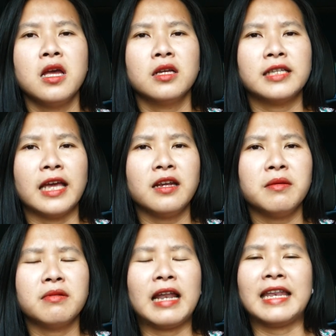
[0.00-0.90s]
sẽ
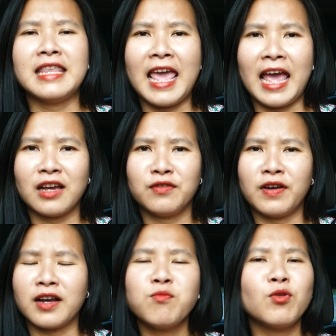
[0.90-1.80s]
lạnh nhạt
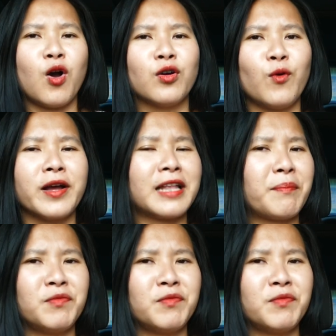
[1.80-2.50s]
và không còn quan tâm